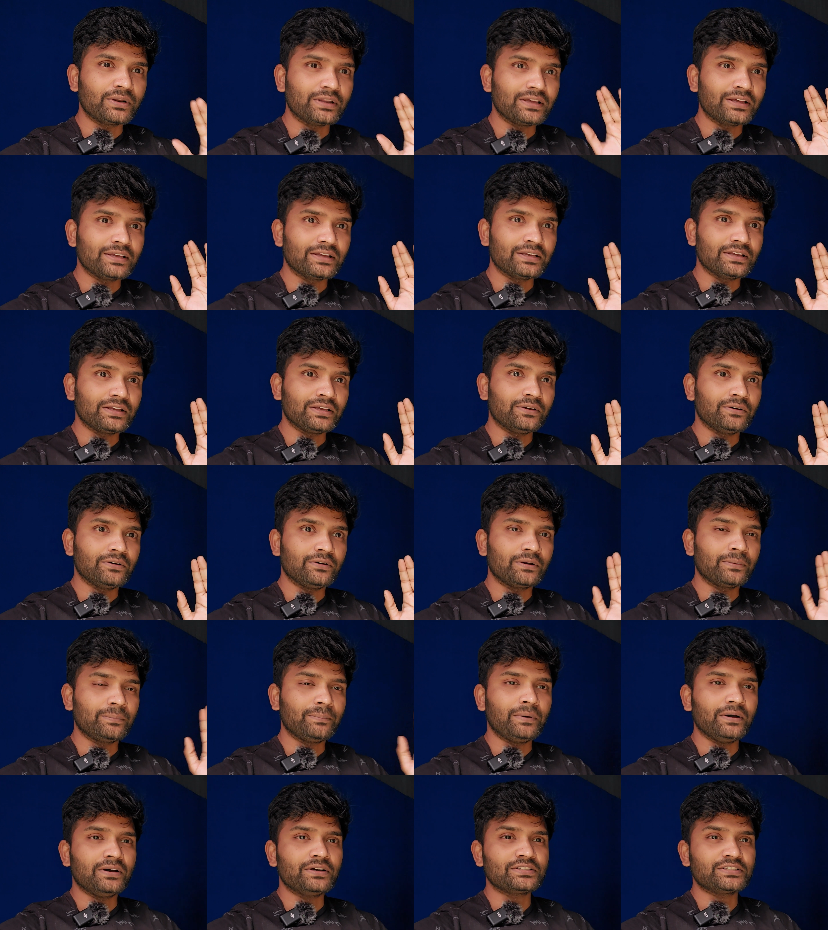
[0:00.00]
ஒரு
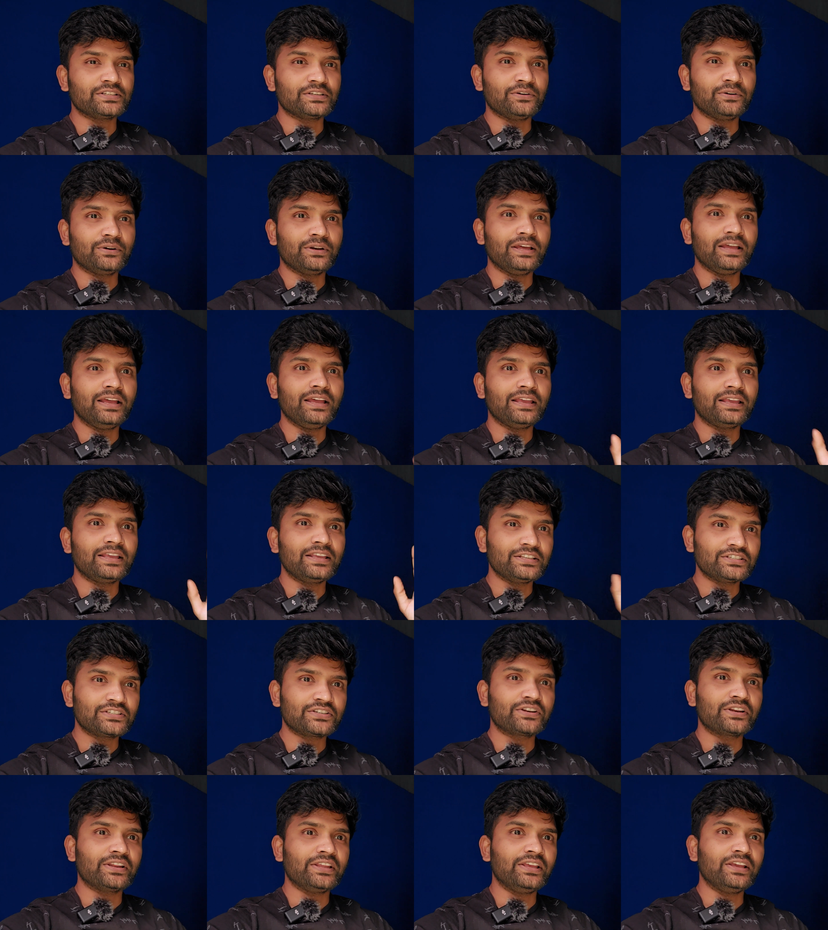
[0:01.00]
ஒரு பர்சனோட
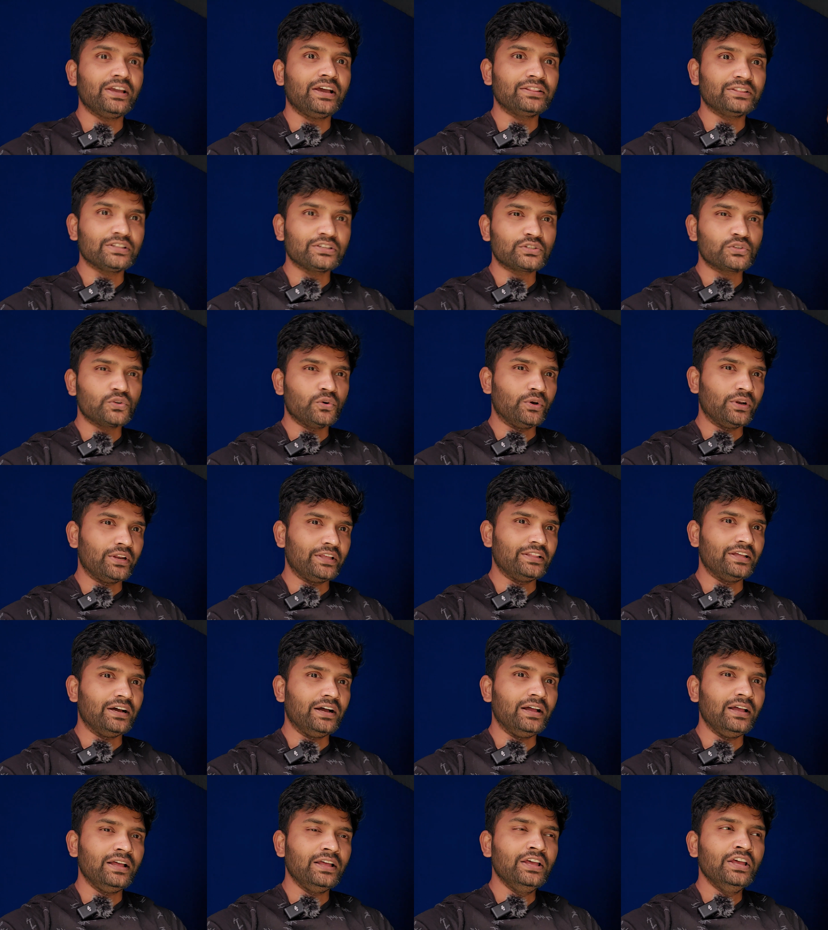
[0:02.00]
ஹிஸ்ட்ரி அந்த ஸ்டோரி
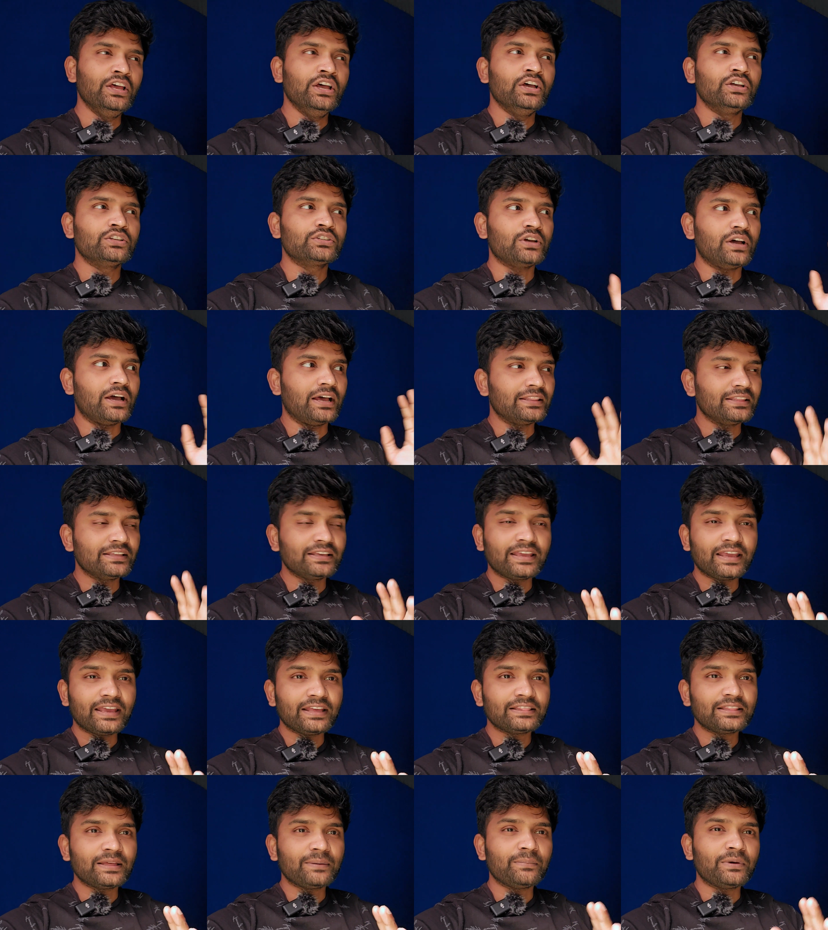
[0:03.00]
தான் ஸோ
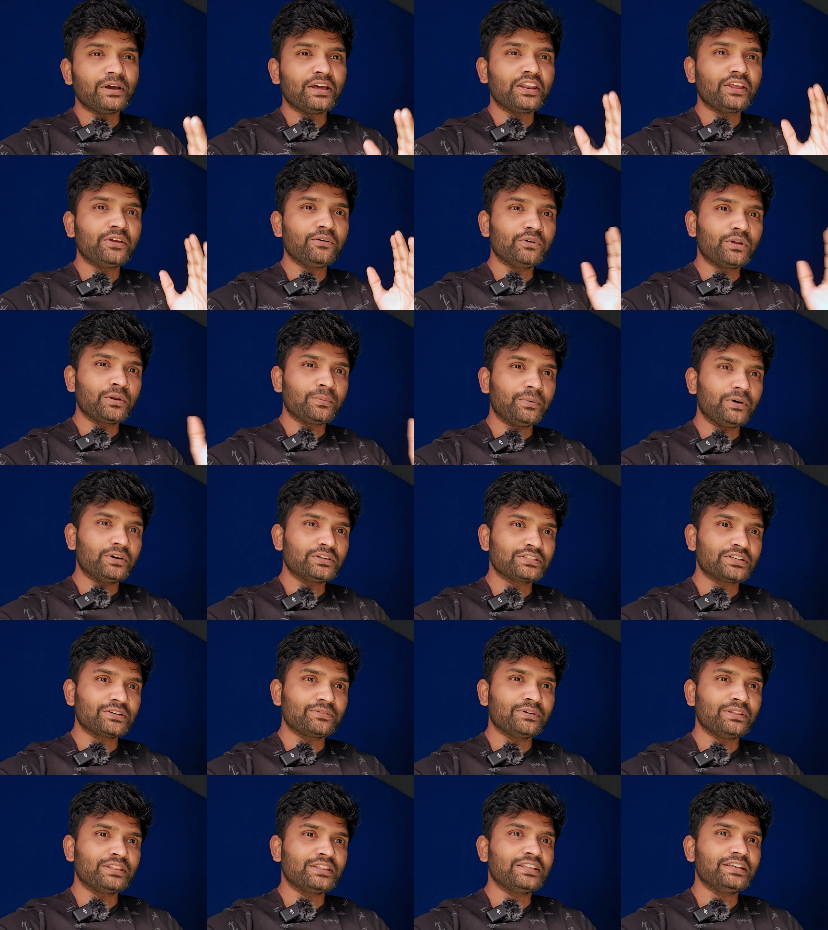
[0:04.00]
அதுக்கேற்ற மாதிரி ஒரு
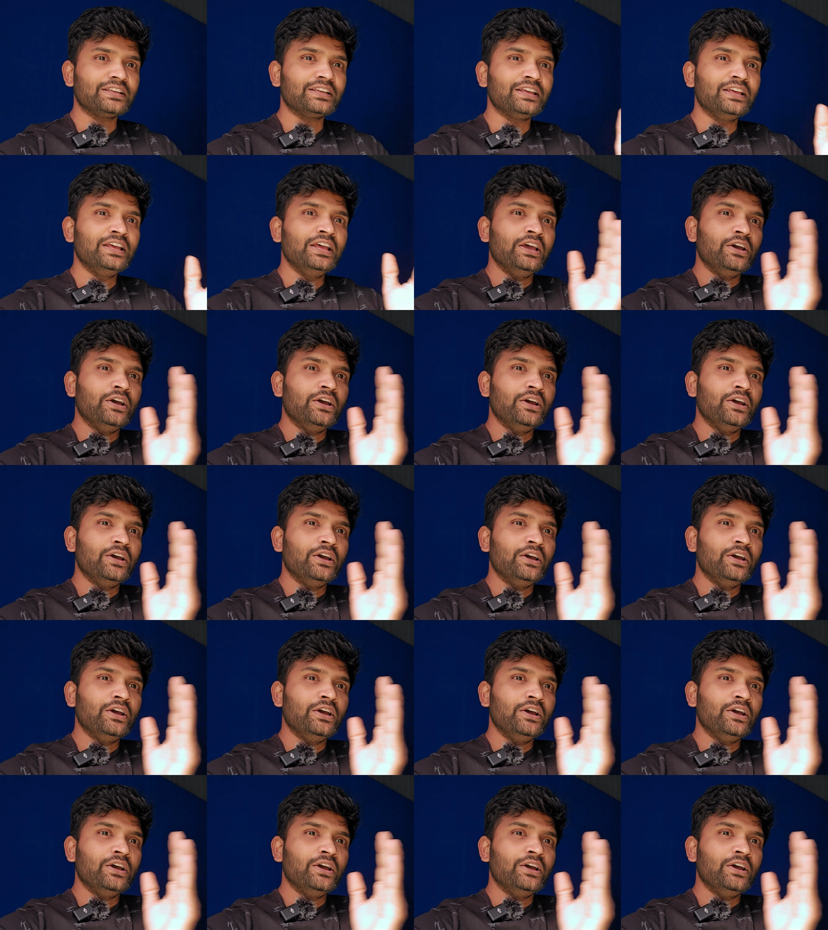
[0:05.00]
பர்சன் வந்து